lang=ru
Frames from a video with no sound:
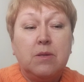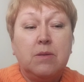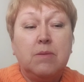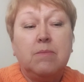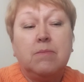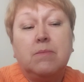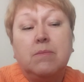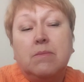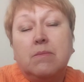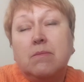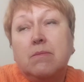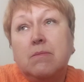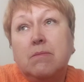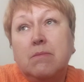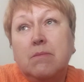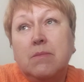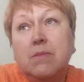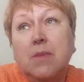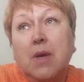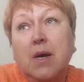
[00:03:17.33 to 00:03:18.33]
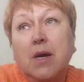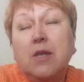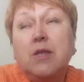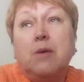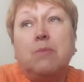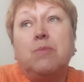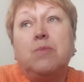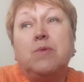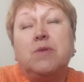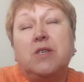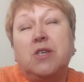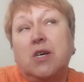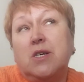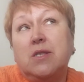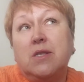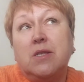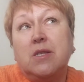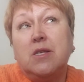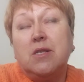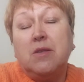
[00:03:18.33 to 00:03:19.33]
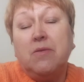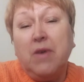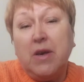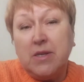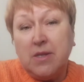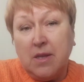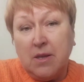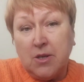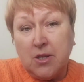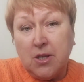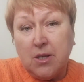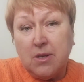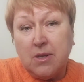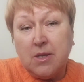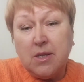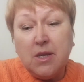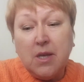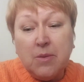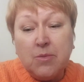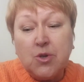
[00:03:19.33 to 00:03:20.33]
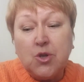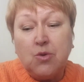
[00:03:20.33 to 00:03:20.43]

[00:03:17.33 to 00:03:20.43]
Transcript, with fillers: это, в частности, связано с тем,